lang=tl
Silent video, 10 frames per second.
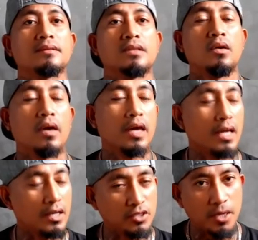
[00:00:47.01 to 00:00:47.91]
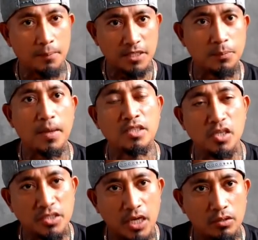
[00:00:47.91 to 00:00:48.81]
Okay, at syempre
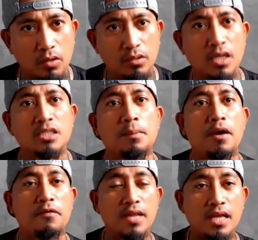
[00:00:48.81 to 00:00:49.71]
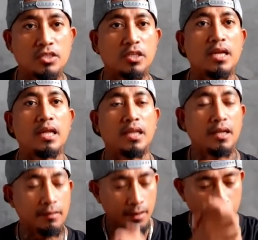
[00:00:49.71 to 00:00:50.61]
special shoutout yan sa mga financer
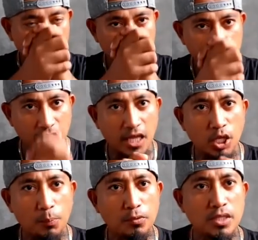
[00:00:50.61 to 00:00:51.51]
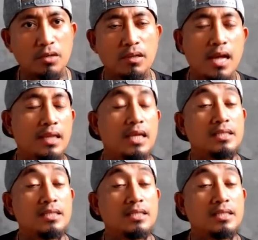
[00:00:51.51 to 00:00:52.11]
natin. Thank you po sa inyo lahat yan.